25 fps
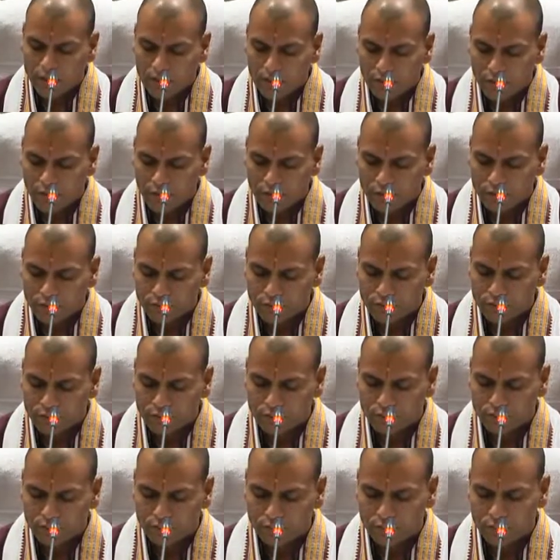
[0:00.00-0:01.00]
సేవలు
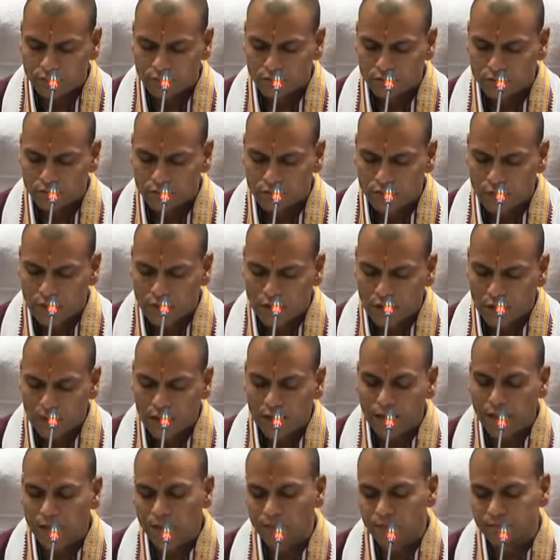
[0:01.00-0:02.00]

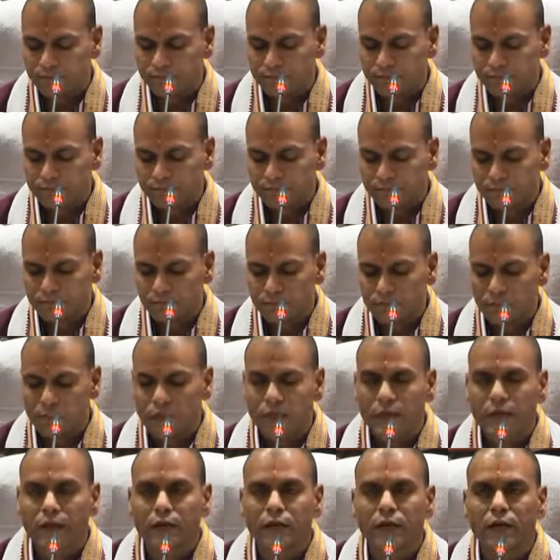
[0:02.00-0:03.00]
కళ్యాణం
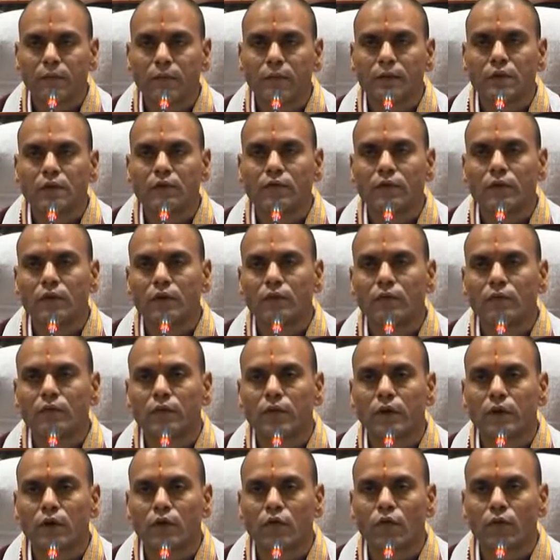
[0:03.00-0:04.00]
ఎనిమిది వేలు
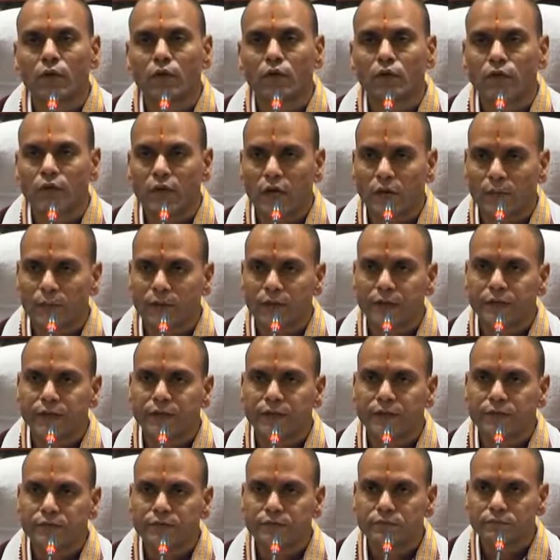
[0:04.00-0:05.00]
రెండు వందలు యాభై
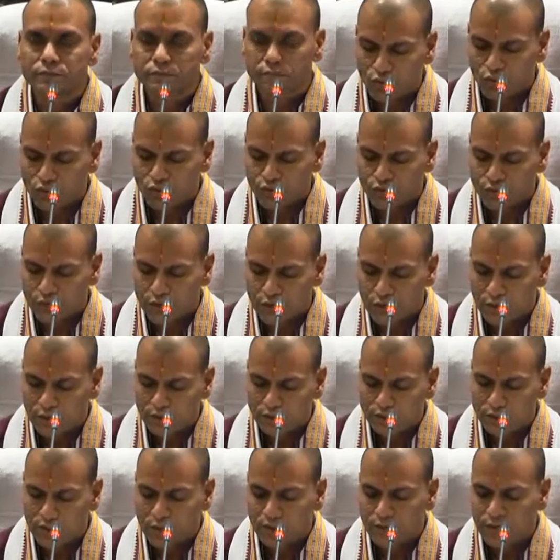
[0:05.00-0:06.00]
టికెట్స్ ఉంజల్
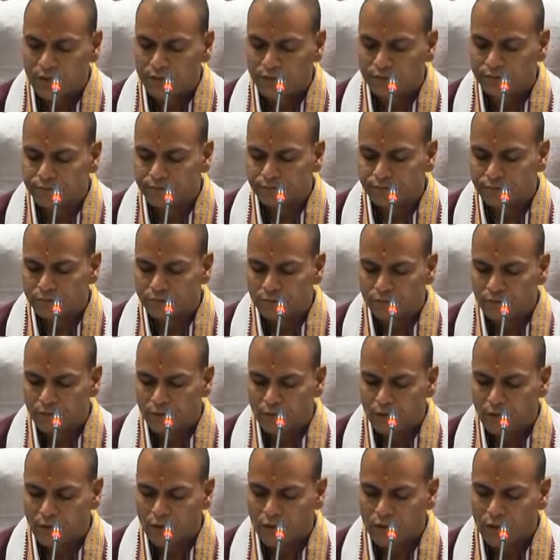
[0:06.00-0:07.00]
సేవ
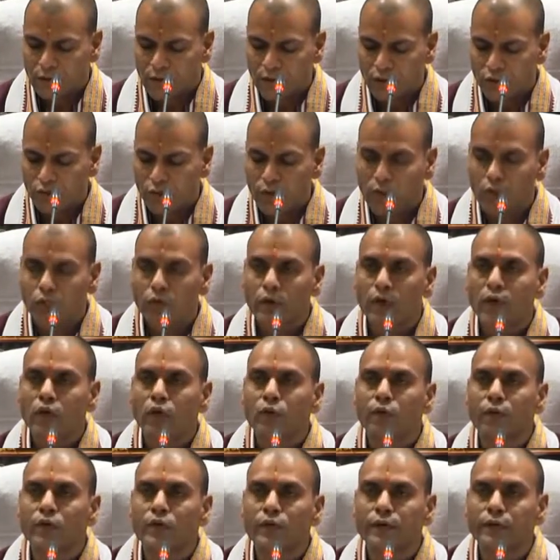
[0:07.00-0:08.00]
రెండు వేలు రెండు
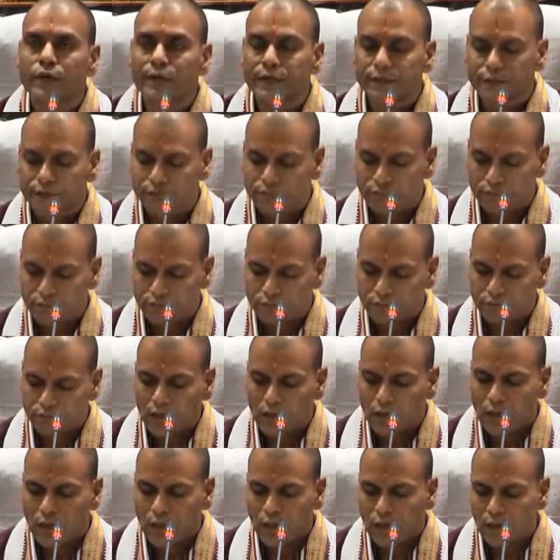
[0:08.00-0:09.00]
వందలు టికెట్స్
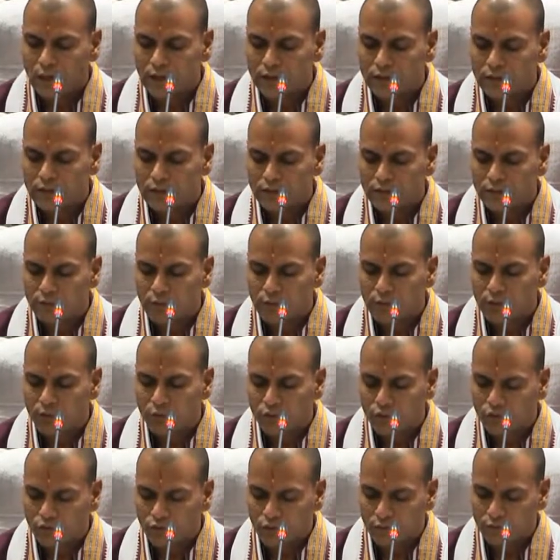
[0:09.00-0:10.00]
ఆర్జిత
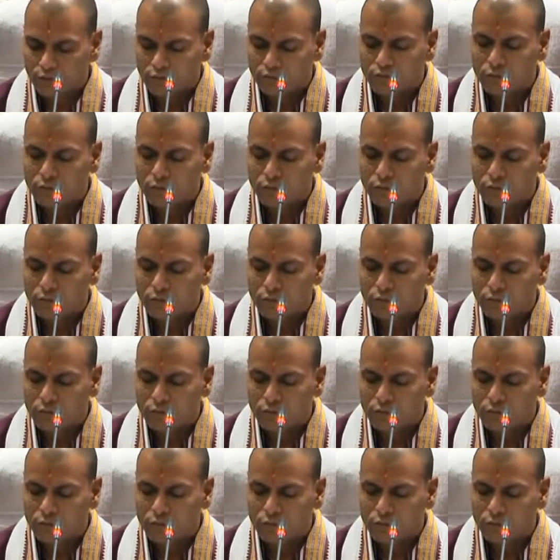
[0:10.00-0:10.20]
బ్రహ్మోత్సవం